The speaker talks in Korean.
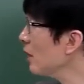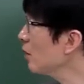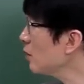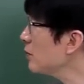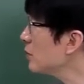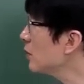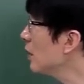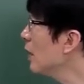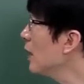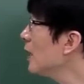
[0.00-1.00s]
여러분들,
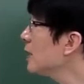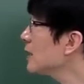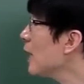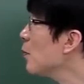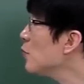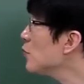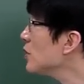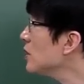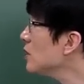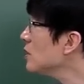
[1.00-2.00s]

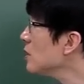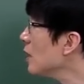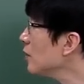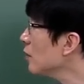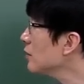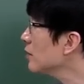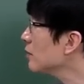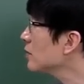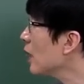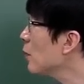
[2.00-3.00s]
자본주의 신장
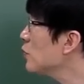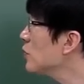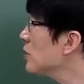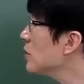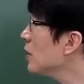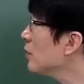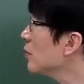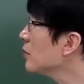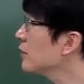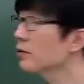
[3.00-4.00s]
경제에서는, 자본주의 시장
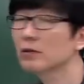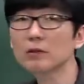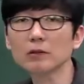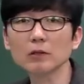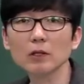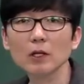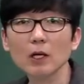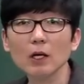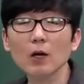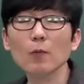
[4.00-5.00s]
경제에서는
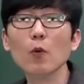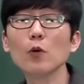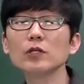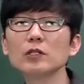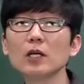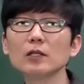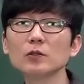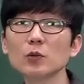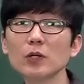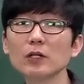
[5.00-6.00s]
보이지
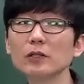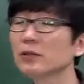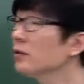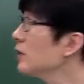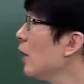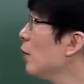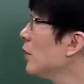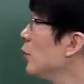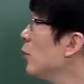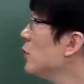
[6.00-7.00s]
않는 손에 의해서
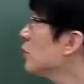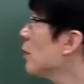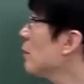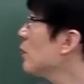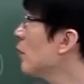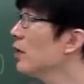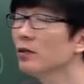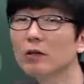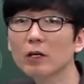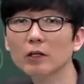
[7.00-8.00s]
자원의 효율적 배분이 원래
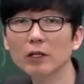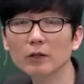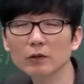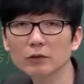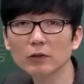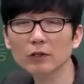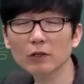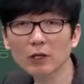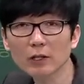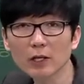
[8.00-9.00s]
일어나게 돼 있거든요.
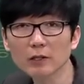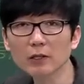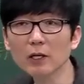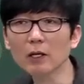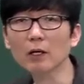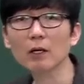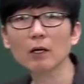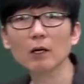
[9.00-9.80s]
일어나게 돼 있는데